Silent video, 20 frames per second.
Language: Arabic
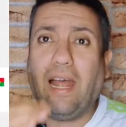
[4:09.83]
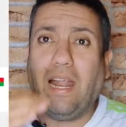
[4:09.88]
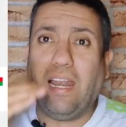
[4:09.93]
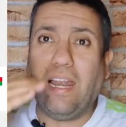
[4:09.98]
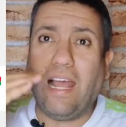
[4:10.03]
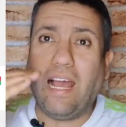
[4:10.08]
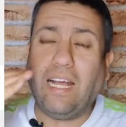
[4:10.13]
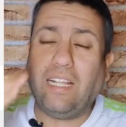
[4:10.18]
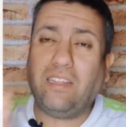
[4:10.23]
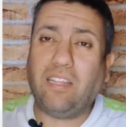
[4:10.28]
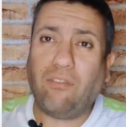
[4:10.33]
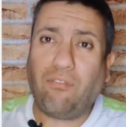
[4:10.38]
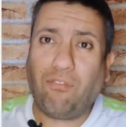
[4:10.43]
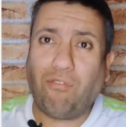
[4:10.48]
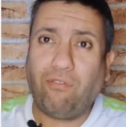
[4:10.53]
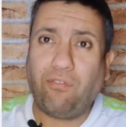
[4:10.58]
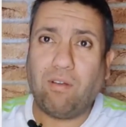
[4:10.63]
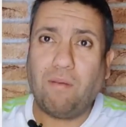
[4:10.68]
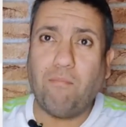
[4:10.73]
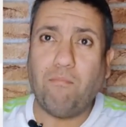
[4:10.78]

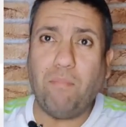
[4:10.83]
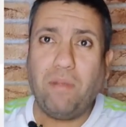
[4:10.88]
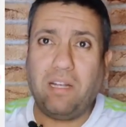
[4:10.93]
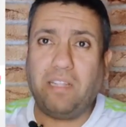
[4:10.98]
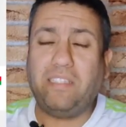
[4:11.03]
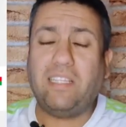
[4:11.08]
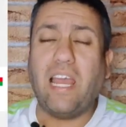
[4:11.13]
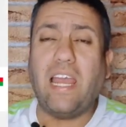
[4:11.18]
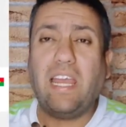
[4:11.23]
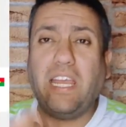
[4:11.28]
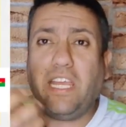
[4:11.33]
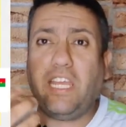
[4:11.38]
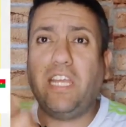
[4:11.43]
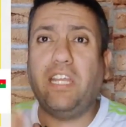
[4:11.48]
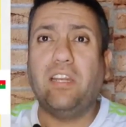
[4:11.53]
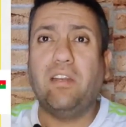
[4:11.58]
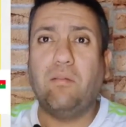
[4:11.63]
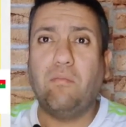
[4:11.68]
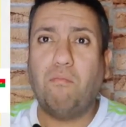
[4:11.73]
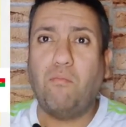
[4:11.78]
الهدف من
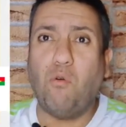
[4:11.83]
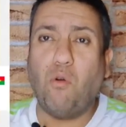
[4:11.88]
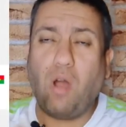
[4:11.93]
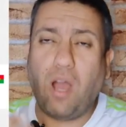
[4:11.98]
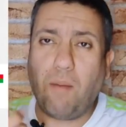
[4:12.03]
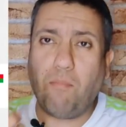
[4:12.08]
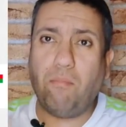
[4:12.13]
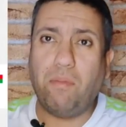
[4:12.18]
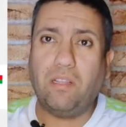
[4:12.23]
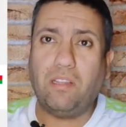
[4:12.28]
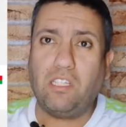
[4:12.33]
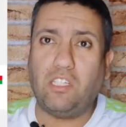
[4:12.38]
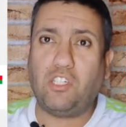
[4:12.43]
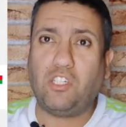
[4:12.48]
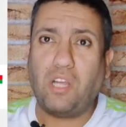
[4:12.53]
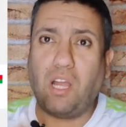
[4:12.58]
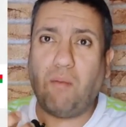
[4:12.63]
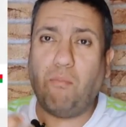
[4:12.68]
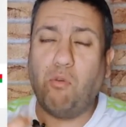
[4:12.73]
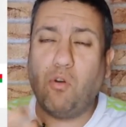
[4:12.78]
تعيين محمد
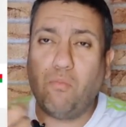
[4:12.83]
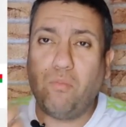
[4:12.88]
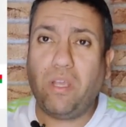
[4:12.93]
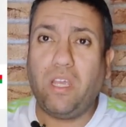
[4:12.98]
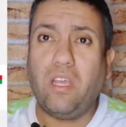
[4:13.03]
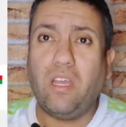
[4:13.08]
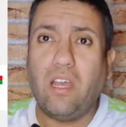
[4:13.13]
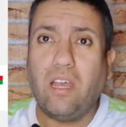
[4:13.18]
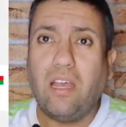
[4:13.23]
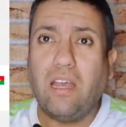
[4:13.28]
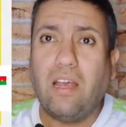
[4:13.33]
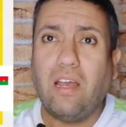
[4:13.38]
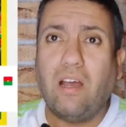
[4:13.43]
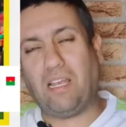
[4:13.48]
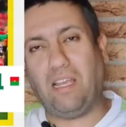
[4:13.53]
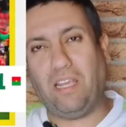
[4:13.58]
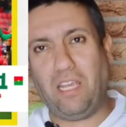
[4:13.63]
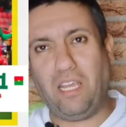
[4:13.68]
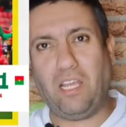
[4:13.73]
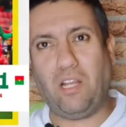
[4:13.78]
الشحمومي
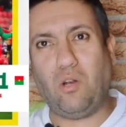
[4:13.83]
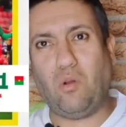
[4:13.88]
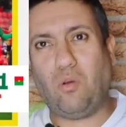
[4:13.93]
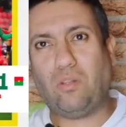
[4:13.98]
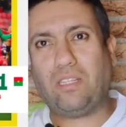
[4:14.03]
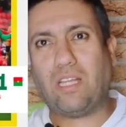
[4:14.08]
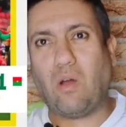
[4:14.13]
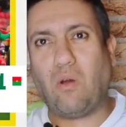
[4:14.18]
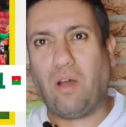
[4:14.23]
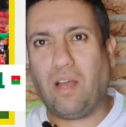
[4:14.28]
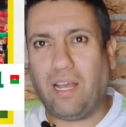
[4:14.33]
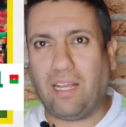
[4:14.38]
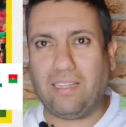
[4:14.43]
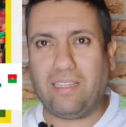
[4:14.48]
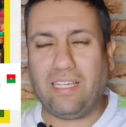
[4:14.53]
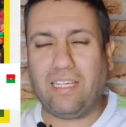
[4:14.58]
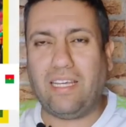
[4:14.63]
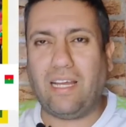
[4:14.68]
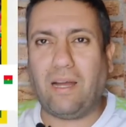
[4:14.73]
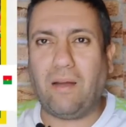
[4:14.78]
صحيح انه عطاوه
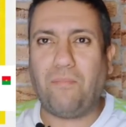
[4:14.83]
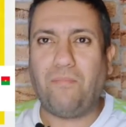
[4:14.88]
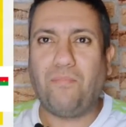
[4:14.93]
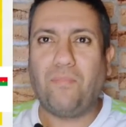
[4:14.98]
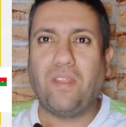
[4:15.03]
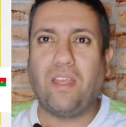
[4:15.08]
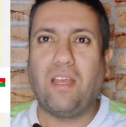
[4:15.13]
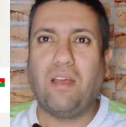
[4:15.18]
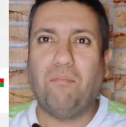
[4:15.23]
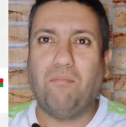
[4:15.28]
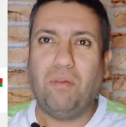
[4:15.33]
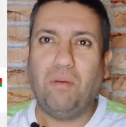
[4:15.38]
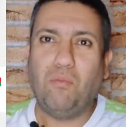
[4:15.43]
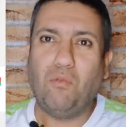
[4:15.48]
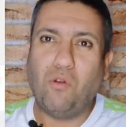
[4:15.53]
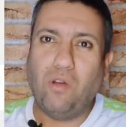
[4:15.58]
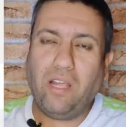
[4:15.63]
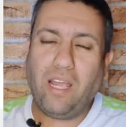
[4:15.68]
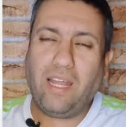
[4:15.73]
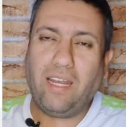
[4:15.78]
هديه
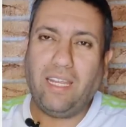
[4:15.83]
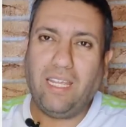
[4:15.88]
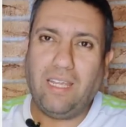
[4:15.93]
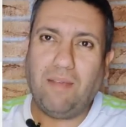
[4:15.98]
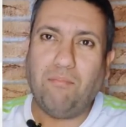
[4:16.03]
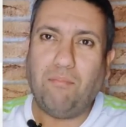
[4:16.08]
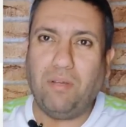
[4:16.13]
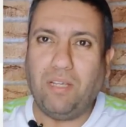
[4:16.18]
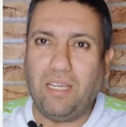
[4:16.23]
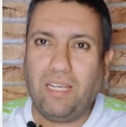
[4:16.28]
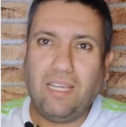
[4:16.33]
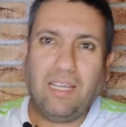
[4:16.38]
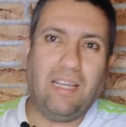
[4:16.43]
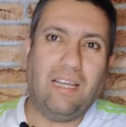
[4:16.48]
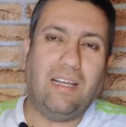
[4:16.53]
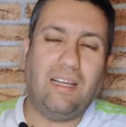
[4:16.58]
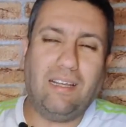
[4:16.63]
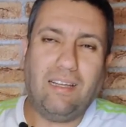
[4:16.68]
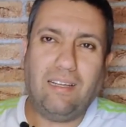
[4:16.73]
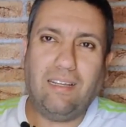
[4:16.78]
بمو يعني
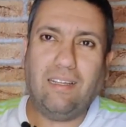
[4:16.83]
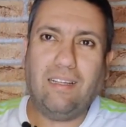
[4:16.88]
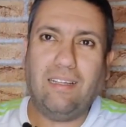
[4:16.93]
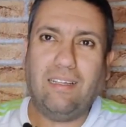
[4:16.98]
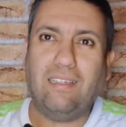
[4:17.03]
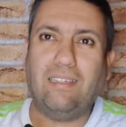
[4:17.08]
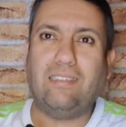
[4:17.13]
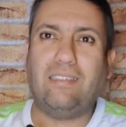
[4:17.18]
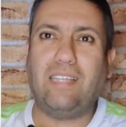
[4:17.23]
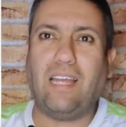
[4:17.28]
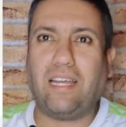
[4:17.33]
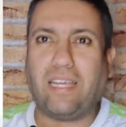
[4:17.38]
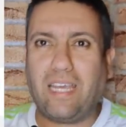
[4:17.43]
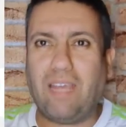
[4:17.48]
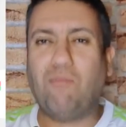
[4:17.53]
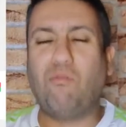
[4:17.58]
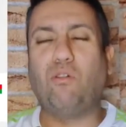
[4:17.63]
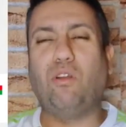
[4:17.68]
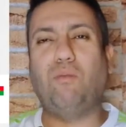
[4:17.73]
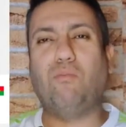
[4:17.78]

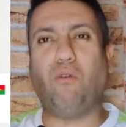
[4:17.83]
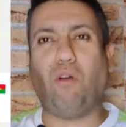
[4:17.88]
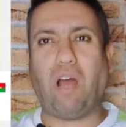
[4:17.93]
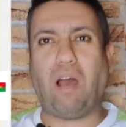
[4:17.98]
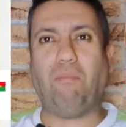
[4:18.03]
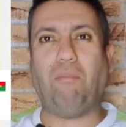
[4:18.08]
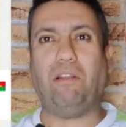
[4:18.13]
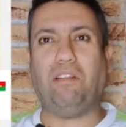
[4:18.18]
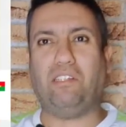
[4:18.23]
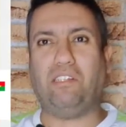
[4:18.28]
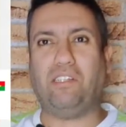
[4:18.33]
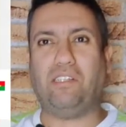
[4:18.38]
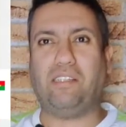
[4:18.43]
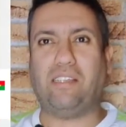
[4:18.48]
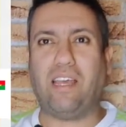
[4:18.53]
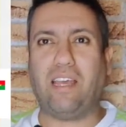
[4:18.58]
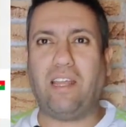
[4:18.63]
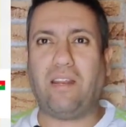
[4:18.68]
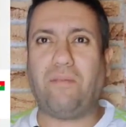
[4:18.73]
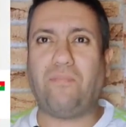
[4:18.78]
بتحكيمه آه، آه، لمقابله
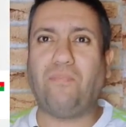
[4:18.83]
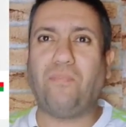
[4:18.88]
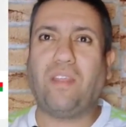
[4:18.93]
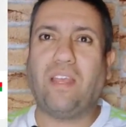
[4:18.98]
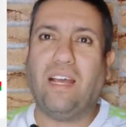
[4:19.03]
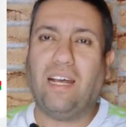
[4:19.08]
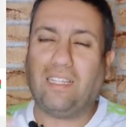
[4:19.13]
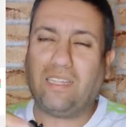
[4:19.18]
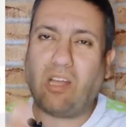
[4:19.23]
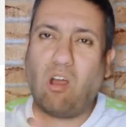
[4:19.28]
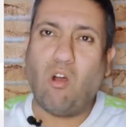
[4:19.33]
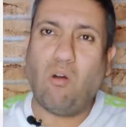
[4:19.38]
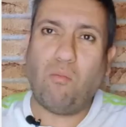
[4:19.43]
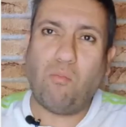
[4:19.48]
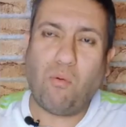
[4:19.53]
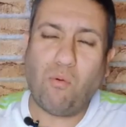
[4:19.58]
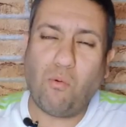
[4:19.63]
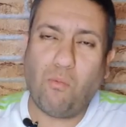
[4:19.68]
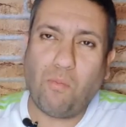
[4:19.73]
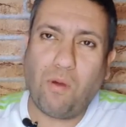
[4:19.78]
الجزائر
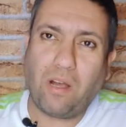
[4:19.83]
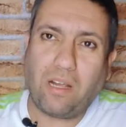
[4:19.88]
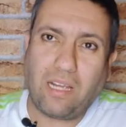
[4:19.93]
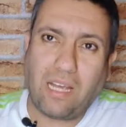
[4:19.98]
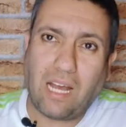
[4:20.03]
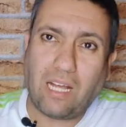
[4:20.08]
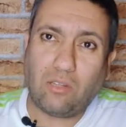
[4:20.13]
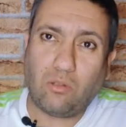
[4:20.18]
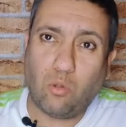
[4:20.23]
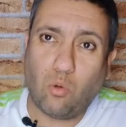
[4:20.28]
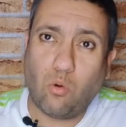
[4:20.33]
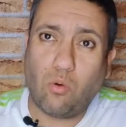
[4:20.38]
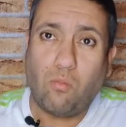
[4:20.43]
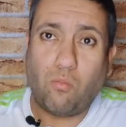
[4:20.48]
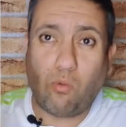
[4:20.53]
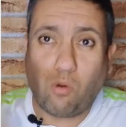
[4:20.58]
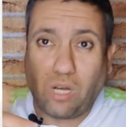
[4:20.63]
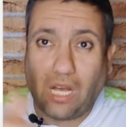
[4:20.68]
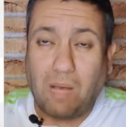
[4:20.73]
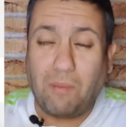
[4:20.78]
عطاوه كادو
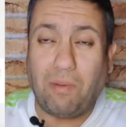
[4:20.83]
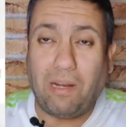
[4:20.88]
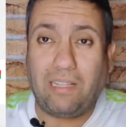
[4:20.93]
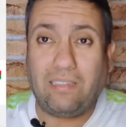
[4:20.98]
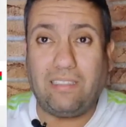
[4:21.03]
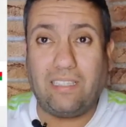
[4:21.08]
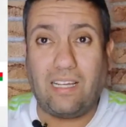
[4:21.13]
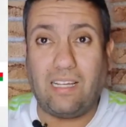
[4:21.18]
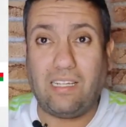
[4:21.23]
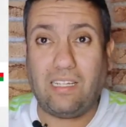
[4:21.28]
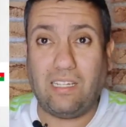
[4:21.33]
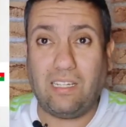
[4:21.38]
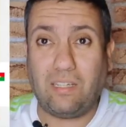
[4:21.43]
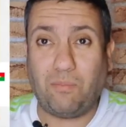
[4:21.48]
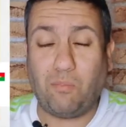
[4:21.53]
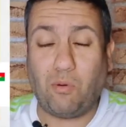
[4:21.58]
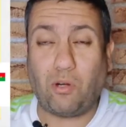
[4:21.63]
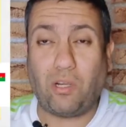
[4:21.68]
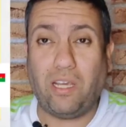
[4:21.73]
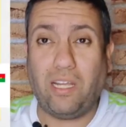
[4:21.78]
مقابله نتاع
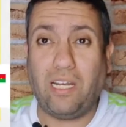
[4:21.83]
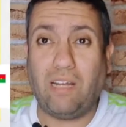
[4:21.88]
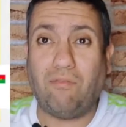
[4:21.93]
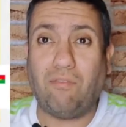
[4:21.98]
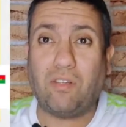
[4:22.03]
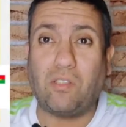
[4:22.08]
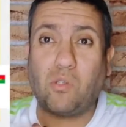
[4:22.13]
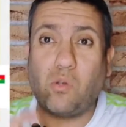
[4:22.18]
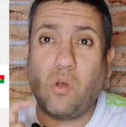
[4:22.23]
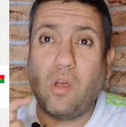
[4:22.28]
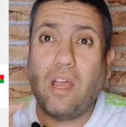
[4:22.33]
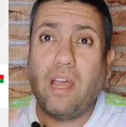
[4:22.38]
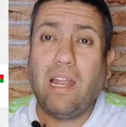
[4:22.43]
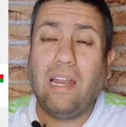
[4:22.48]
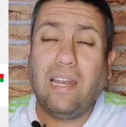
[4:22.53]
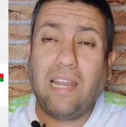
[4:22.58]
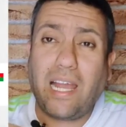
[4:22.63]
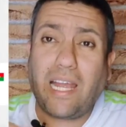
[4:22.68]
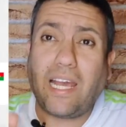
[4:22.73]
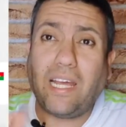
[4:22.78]
بوركينا فاسو
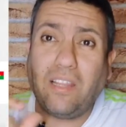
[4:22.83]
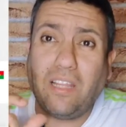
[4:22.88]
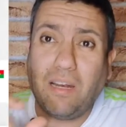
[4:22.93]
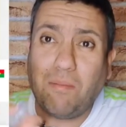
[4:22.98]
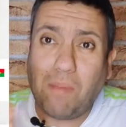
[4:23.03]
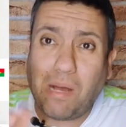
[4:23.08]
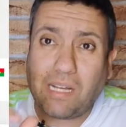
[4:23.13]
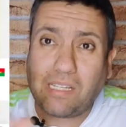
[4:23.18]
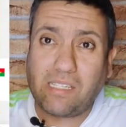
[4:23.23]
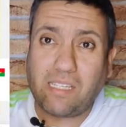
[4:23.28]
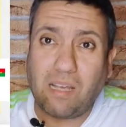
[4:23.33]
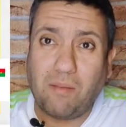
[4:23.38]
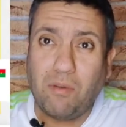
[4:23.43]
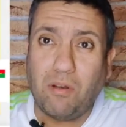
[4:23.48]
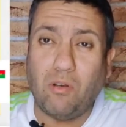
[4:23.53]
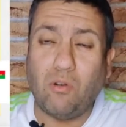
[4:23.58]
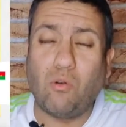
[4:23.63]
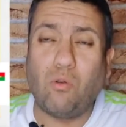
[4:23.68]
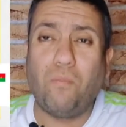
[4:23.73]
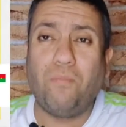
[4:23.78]
لكن المغزى
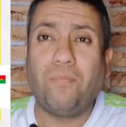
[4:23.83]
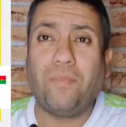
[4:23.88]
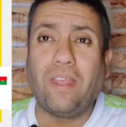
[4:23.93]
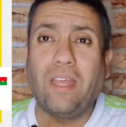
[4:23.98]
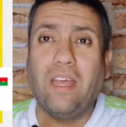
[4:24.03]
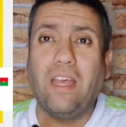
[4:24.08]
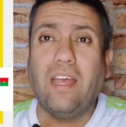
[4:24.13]
منه